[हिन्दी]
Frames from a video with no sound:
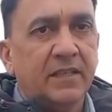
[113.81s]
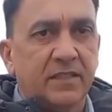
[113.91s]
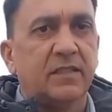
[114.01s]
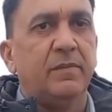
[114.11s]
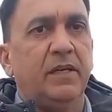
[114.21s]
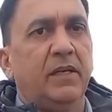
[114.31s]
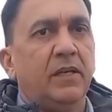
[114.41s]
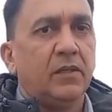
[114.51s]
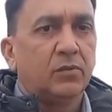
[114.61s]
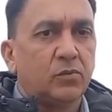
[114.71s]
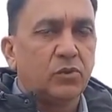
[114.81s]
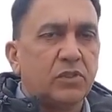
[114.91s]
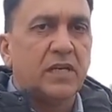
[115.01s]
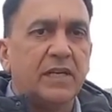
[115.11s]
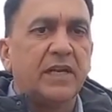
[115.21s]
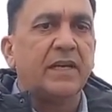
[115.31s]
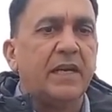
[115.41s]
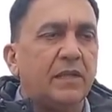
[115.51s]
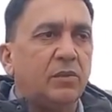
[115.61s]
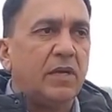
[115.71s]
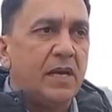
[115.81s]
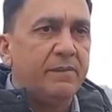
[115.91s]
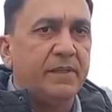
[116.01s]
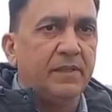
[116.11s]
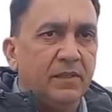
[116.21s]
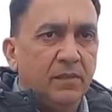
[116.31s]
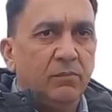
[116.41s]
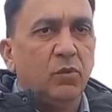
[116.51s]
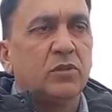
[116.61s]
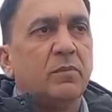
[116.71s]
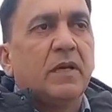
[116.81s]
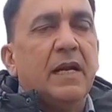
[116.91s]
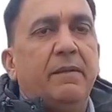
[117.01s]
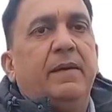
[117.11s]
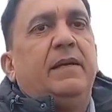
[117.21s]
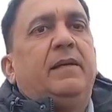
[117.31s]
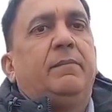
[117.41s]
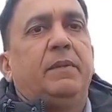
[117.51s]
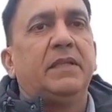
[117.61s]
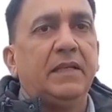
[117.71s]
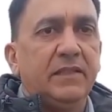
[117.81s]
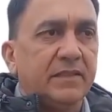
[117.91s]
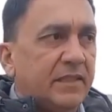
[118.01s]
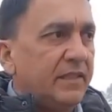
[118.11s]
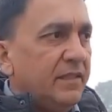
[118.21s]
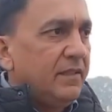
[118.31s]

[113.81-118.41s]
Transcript: इस समय अच्छा इस समय है आपके पास अभी मौसम खराब है पंद्रह दिन से